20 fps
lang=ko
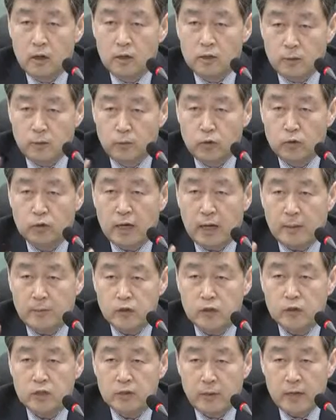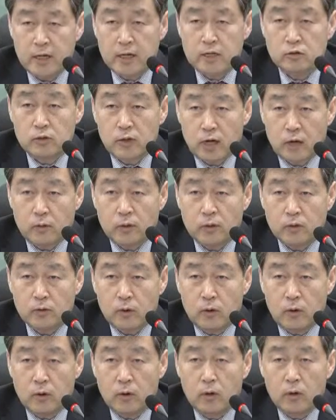어, 전문 감정 기관에서도 하고
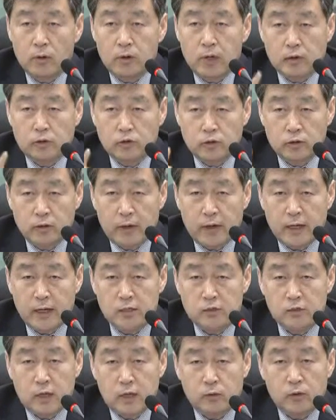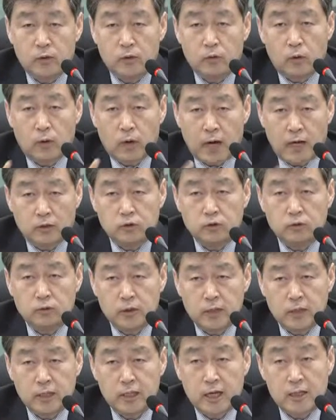있고 학술기관에서 하고 있고
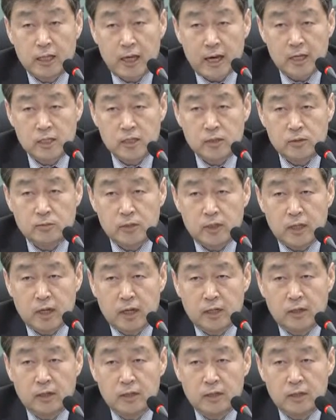각종 형태가 다 있습니다.